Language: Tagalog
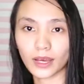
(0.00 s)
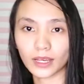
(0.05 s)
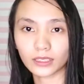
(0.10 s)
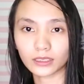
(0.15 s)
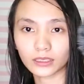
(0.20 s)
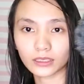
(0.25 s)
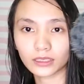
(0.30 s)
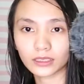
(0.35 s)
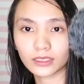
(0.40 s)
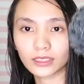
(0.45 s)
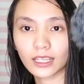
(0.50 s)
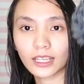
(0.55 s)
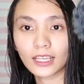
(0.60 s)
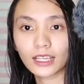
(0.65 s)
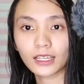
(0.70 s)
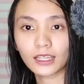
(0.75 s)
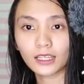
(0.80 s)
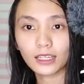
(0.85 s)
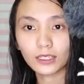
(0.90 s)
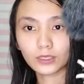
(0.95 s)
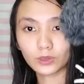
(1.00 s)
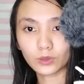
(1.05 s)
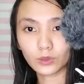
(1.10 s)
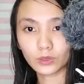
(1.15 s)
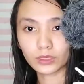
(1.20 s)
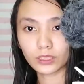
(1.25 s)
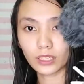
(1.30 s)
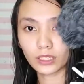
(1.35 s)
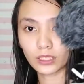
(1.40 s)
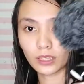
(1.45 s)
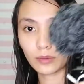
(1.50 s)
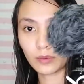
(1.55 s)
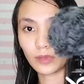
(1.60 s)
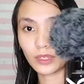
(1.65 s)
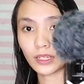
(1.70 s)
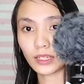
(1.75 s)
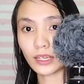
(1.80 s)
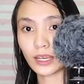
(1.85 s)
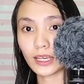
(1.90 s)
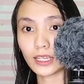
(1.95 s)
labas. Gantong
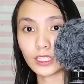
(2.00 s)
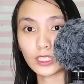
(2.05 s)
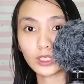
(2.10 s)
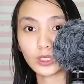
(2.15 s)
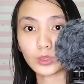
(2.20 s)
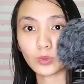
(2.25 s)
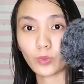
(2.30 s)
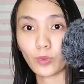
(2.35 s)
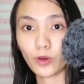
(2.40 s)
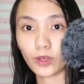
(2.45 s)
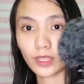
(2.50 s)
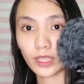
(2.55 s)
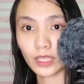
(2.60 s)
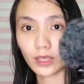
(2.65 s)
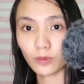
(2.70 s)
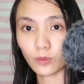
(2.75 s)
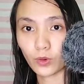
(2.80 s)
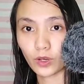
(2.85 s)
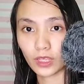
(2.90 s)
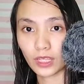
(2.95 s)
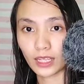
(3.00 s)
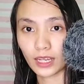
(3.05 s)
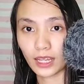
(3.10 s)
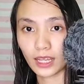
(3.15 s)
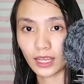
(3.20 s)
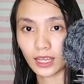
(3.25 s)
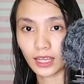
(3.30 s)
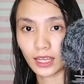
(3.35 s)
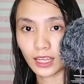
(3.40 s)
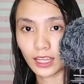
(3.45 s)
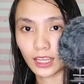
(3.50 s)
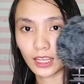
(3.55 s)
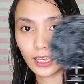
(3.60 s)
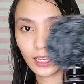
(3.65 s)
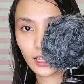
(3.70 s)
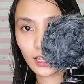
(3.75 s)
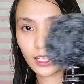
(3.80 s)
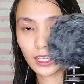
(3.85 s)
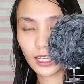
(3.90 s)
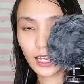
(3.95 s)
setup lang guys. Pwede, pwede na.
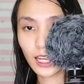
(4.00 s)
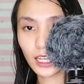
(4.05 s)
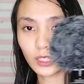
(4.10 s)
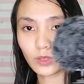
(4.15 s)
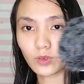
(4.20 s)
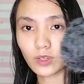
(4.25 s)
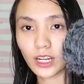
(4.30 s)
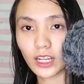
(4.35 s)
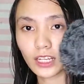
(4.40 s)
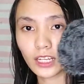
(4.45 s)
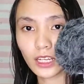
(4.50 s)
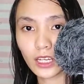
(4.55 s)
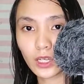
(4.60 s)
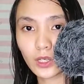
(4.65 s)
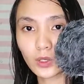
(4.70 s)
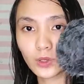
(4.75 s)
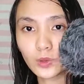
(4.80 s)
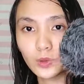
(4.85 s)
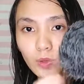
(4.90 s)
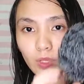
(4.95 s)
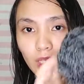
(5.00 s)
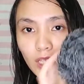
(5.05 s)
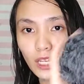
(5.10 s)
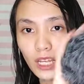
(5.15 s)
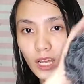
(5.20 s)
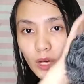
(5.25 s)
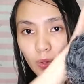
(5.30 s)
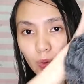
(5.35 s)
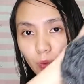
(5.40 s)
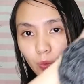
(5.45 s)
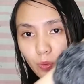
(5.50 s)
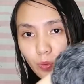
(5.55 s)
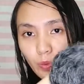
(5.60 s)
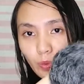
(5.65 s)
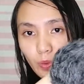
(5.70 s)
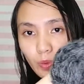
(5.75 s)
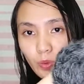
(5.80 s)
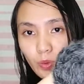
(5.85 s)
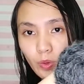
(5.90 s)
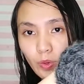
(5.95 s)
Kahit wala na kayo nung ilaw
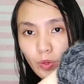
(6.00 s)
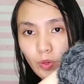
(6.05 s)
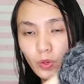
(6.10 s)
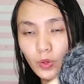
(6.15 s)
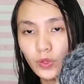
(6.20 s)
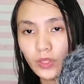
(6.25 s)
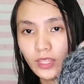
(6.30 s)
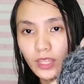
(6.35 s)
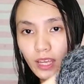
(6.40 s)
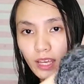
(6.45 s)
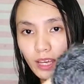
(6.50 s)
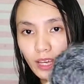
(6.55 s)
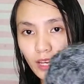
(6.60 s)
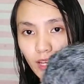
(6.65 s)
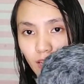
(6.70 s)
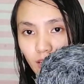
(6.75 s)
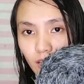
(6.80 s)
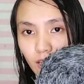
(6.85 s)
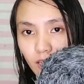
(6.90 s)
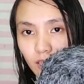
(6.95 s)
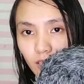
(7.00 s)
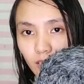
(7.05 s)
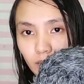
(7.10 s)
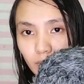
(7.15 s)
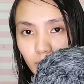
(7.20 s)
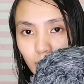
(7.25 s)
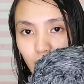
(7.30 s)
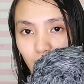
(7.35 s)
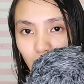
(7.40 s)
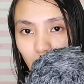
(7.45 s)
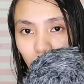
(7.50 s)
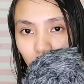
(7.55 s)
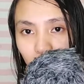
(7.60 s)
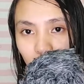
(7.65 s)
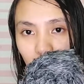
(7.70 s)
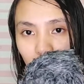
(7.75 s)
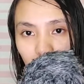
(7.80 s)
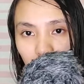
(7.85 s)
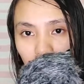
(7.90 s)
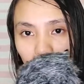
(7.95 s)
na
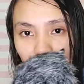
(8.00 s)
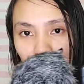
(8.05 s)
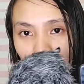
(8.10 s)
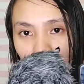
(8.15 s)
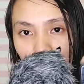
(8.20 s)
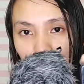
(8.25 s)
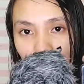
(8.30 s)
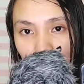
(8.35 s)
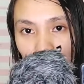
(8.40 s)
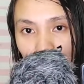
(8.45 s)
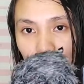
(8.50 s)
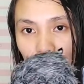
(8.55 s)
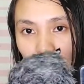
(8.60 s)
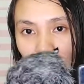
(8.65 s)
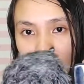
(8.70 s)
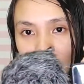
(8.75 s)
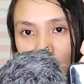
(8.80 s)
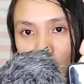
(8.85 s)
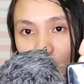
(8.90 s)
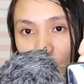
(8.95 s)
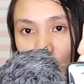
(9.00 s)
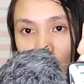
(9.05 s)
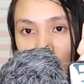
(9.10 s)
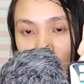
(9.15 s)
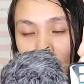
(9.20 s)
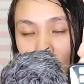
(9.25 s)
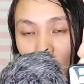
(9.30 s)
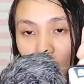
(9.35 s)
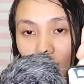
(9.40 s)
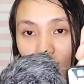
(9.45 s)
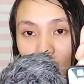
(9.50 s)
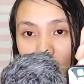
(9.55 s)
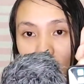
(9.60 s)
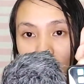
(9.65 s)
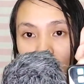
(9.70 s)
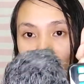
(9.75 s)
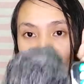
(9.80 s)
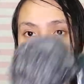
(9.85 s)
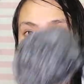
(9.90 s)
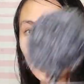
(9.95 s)
maliit na, na ilalagay dito sa taas.
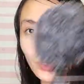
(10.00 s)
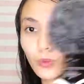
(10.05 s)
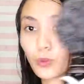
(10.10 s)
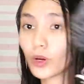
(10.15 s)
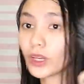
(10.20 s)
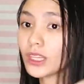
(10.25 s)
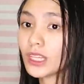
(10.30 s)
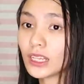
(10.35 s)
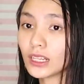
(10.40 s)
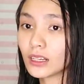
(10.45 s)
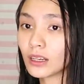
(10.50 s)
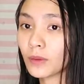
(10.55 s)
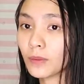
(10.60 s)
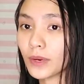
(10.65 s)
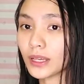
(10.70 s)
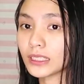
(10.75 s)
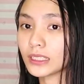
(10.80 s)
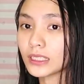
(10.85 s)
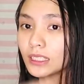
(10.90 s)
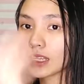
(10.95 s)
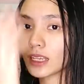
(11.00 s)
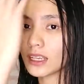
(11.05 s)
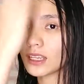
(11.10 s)
Or pwede naman.